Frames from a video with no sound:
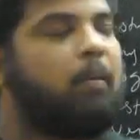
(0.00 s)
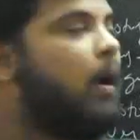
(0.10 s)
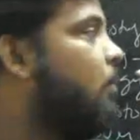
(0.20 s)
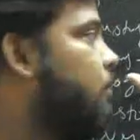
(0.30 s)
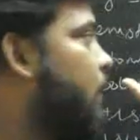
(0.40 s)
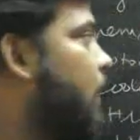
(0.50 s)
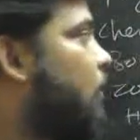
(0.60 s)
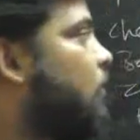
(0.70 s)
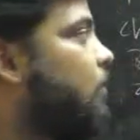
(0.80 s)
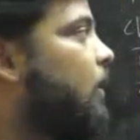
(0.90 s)
பாடம் பேரே
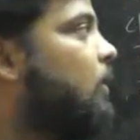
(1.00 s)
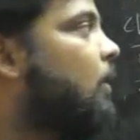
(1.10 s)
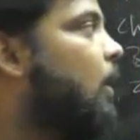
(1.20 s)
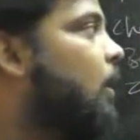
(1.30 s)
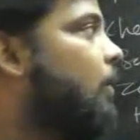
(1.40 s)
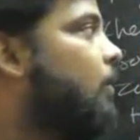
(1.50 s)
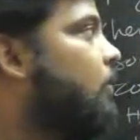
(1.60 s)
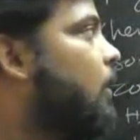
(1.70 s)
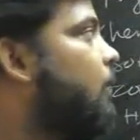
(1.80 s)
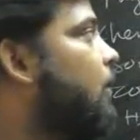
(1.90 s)
வந்து
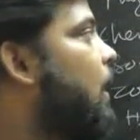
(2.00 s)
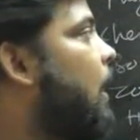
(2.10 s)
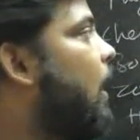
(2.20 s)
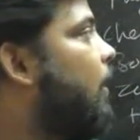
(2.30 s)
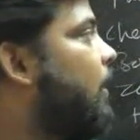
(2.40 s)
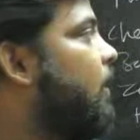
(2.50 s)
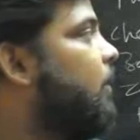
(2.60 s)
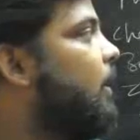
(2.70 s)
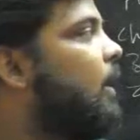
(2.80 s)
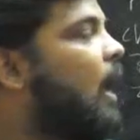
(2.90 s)
பார்த்தீங்கன்னா
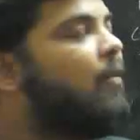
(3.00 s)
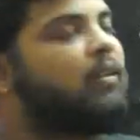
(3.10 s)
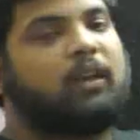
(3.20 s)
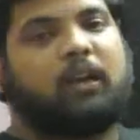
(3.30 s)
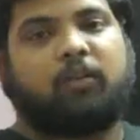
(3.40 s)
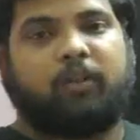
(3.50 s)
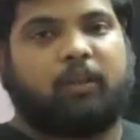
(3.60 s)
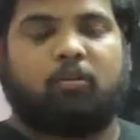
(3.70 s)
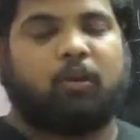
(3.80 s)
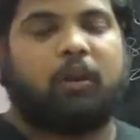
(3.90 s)
தனிமங்களின் ஆவர்த்தன
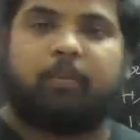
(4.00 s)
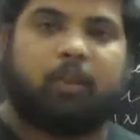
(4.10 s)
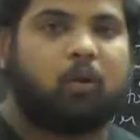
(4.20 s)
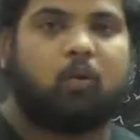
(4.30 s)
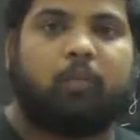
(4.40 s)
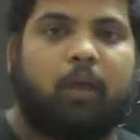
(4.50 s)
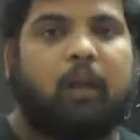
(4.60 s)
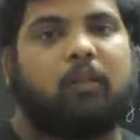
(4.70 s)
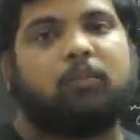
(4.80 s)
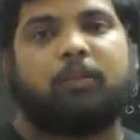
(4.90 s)
அட்டவணை ஓகேலா இப்படி தான் இருக்கும்
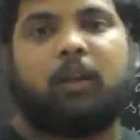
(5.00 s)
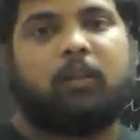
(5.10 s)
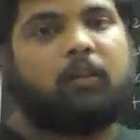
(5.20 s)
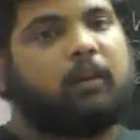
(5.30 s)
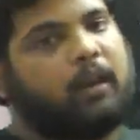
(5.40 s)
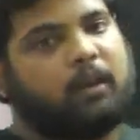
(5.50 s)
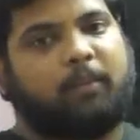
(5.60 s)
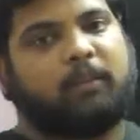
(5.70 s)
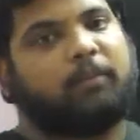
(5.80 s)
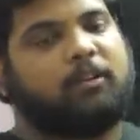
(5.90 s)
அதனால் வந்து பார்த்தீங்கன்னா இது டேரெக்டாக
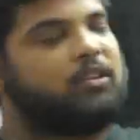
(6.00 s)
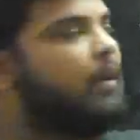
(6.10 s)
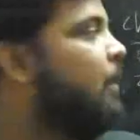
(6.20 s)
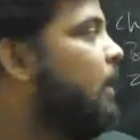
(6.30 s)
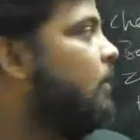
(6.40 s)
பார்த்து படிச்சுக்கலாம்